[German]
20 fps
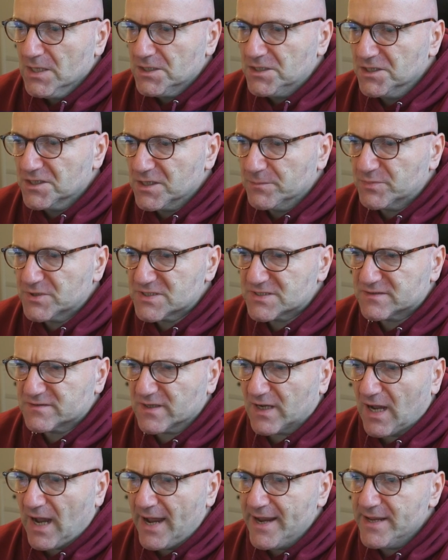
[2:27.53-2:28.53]
Hier gibt es
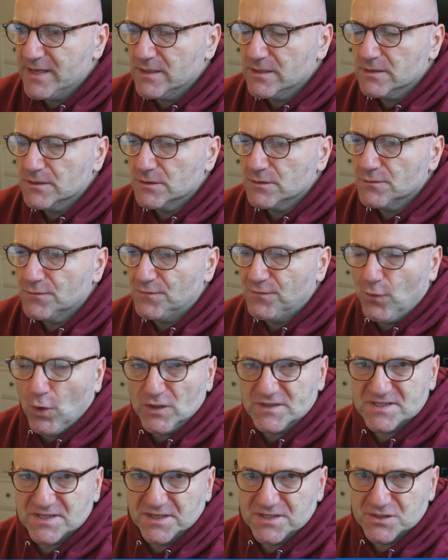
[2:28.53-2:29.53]
drei
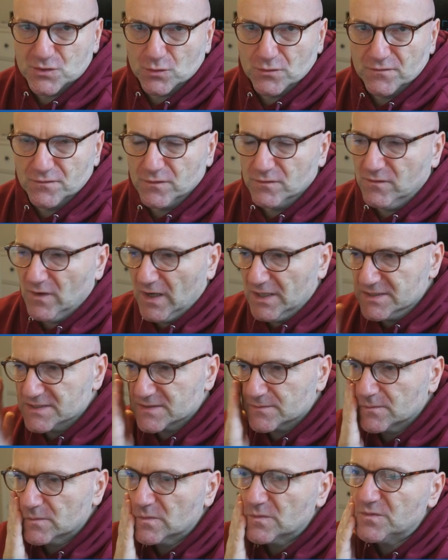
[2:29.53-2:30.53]
Fortsetzungen für
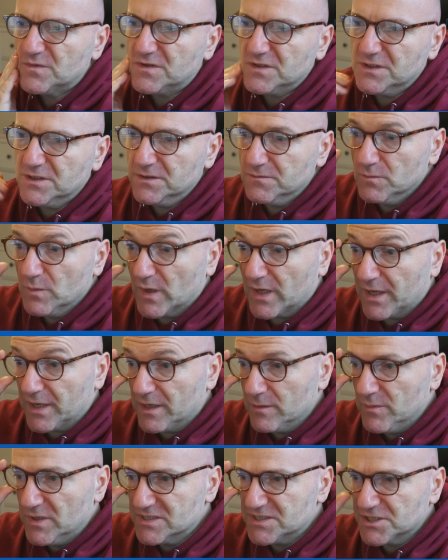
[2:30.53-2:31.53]
Weiß, die
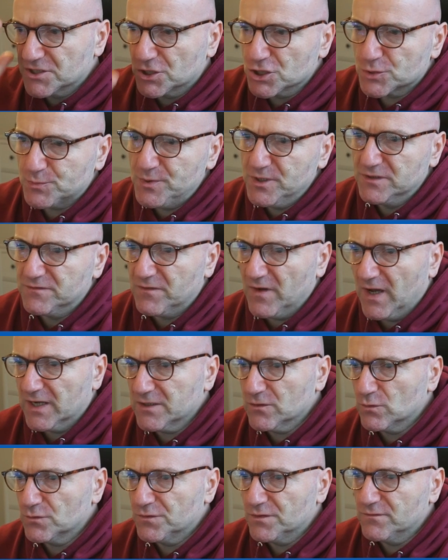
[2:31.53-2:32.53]
regelmäßig gespielt
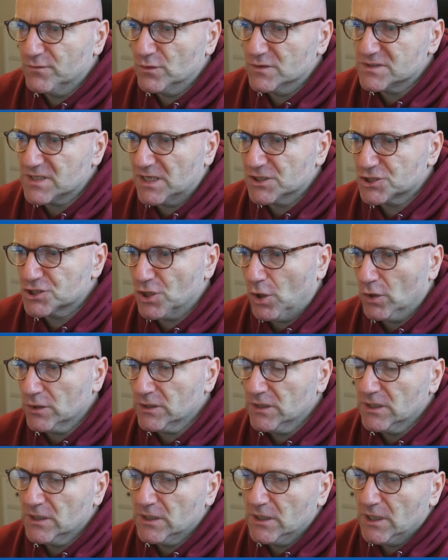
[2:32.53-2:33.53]
werden und die wir uns
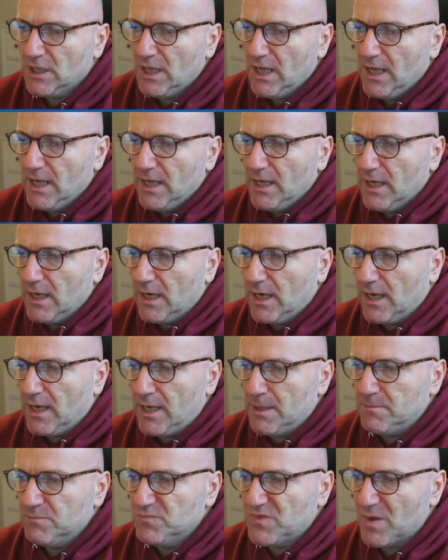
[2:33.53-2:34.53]
anschauen.
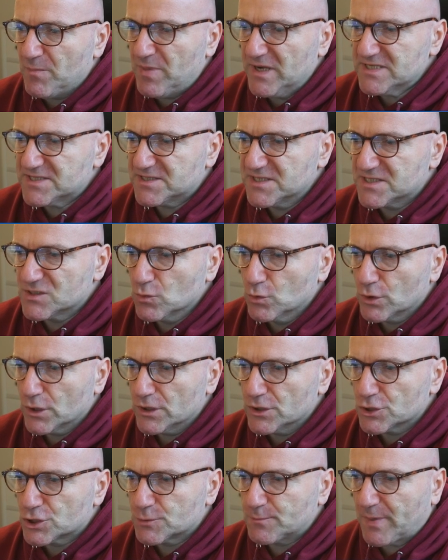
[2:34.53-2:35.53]
Ähm, der beste Zug
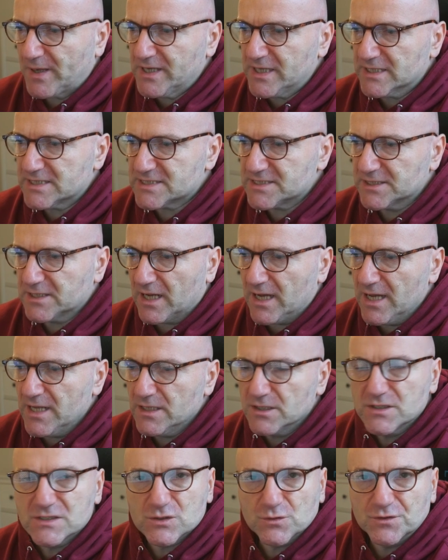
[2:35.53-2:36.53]
Springer
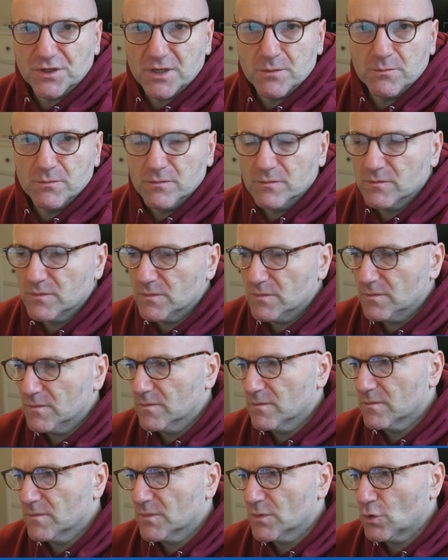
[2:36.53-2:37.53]
C3, zu dem
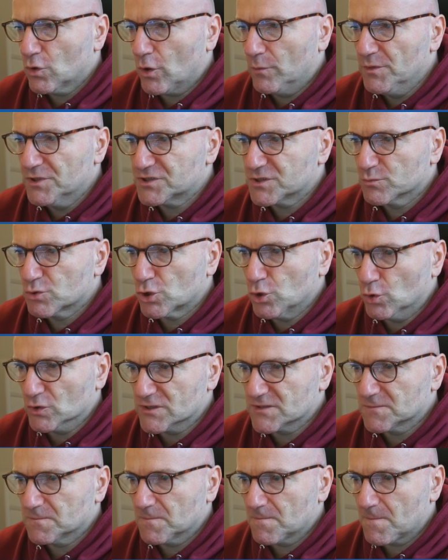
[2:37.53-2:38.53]
komme ich zum
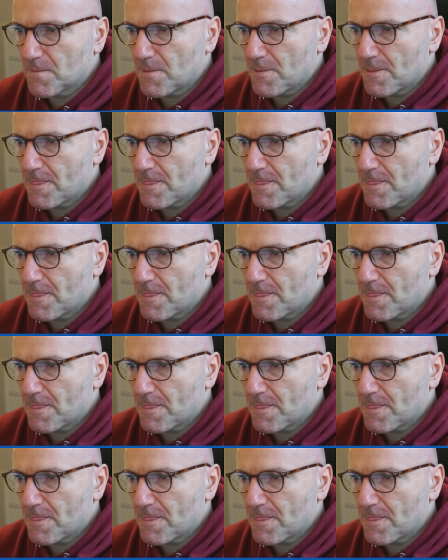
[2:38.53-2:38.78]
Schluss.